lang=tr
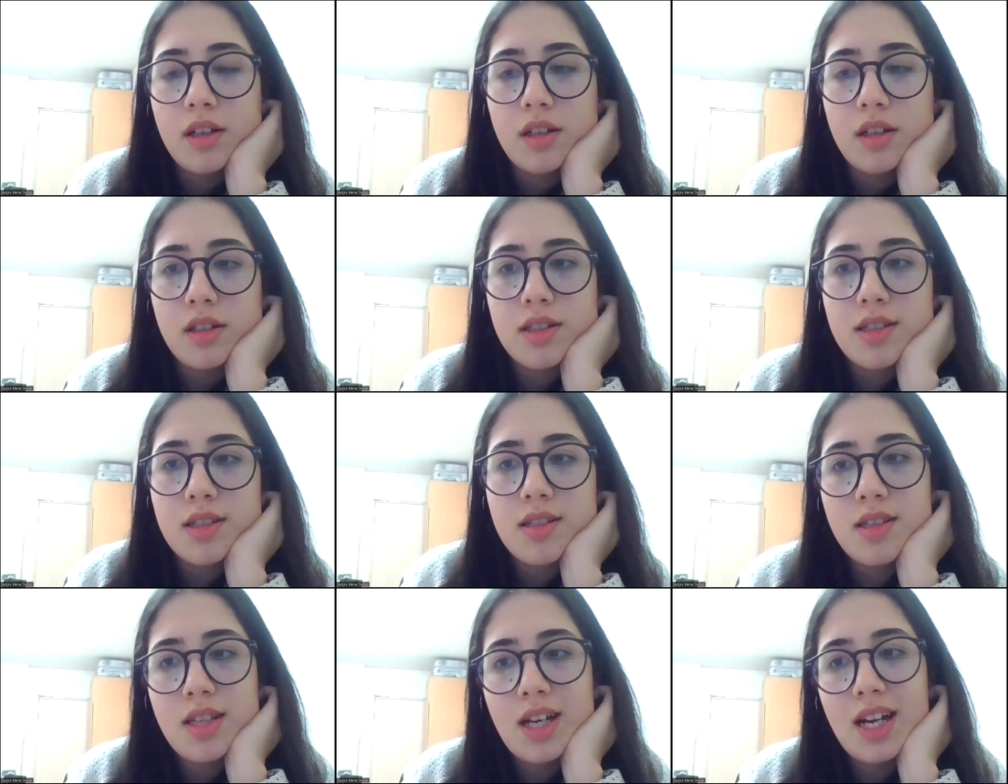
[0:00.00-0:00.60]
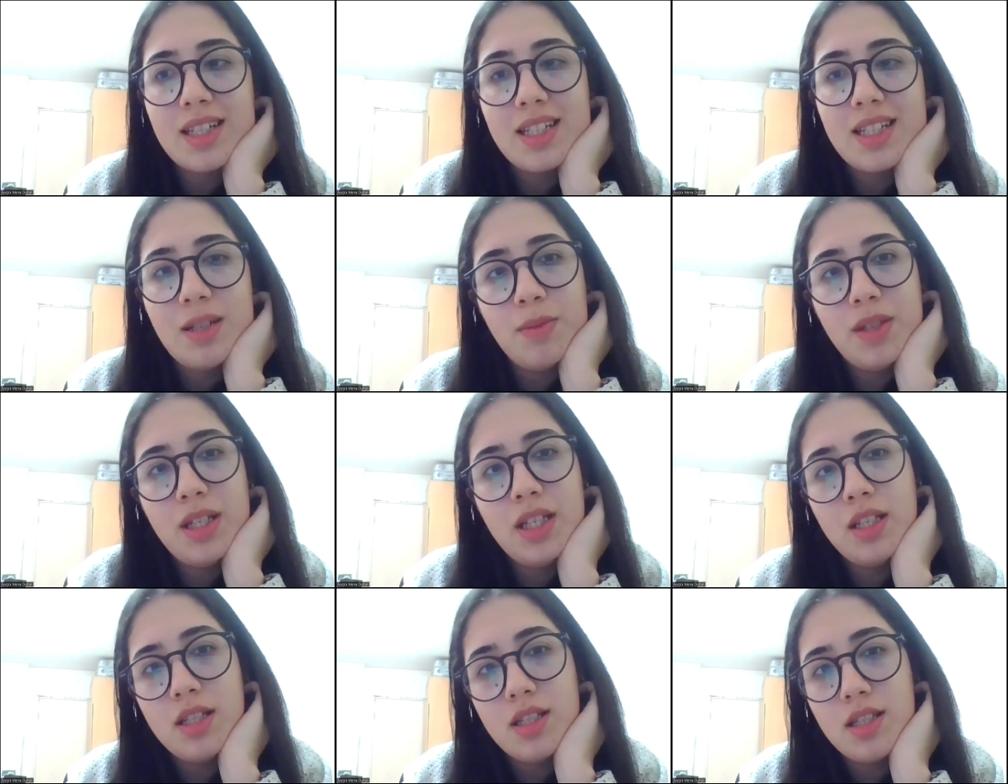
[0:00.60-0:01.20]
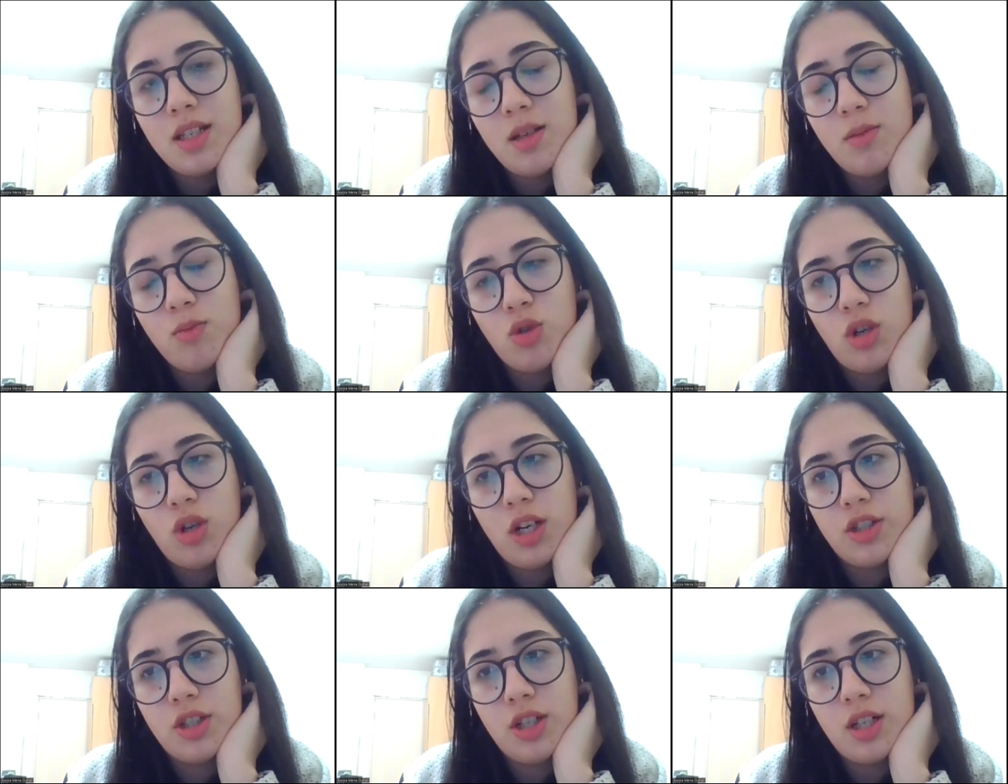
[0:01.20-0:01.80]
E, sizler kimliğiniz ile
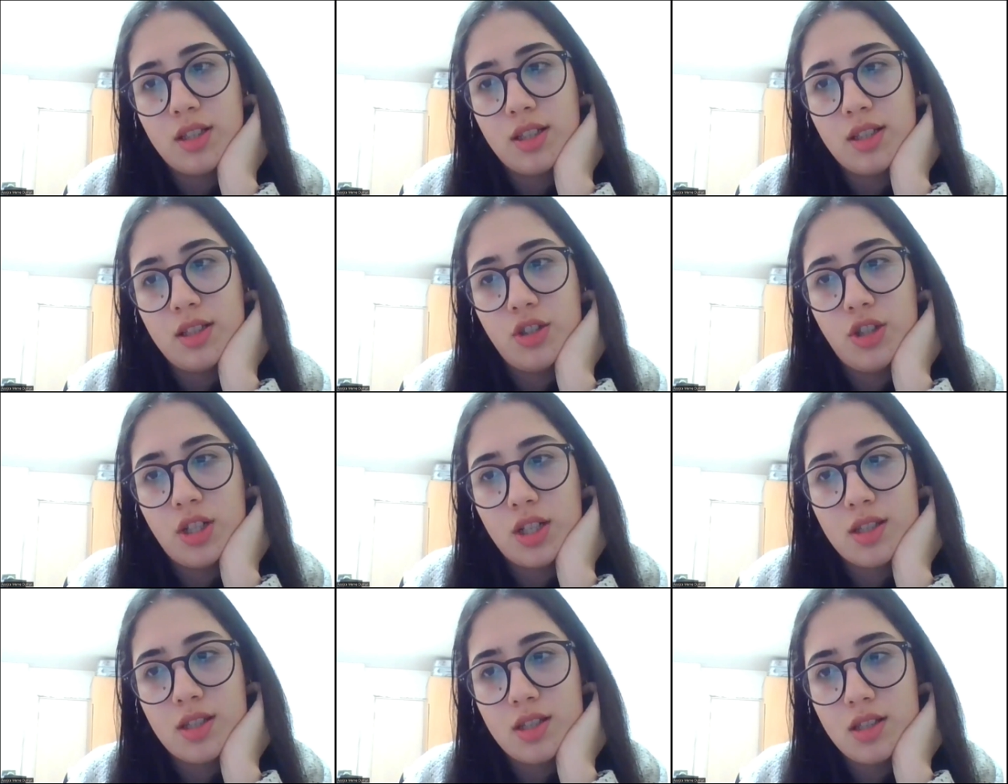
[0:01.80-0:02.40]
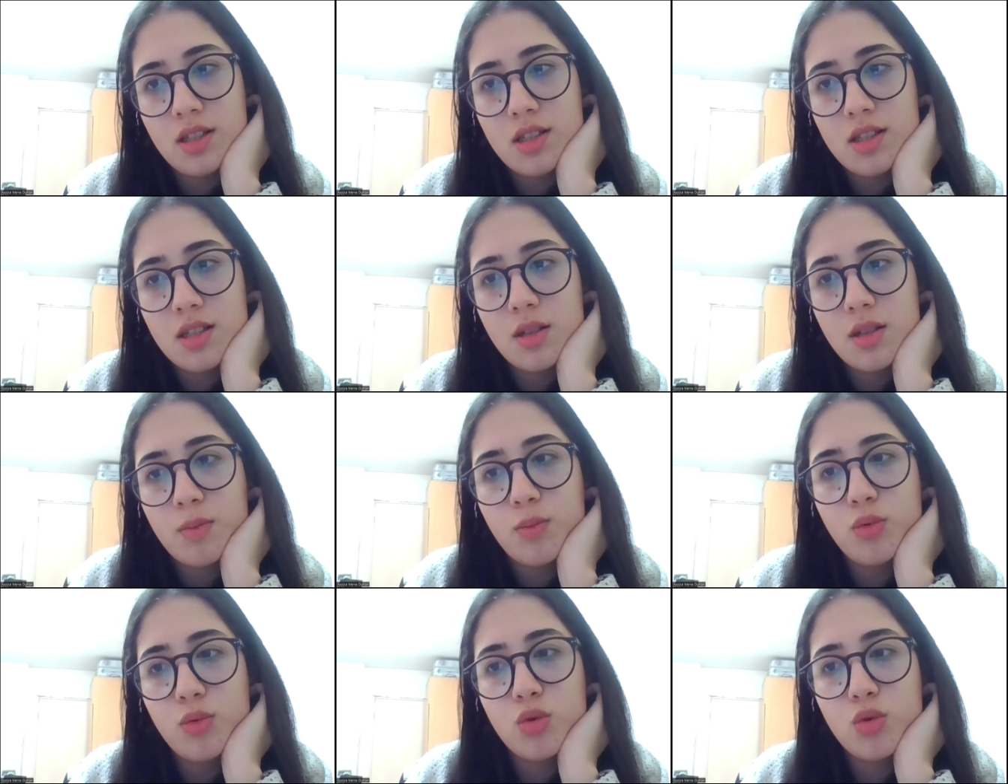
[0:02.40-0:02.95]
müracaat edeceksiniz.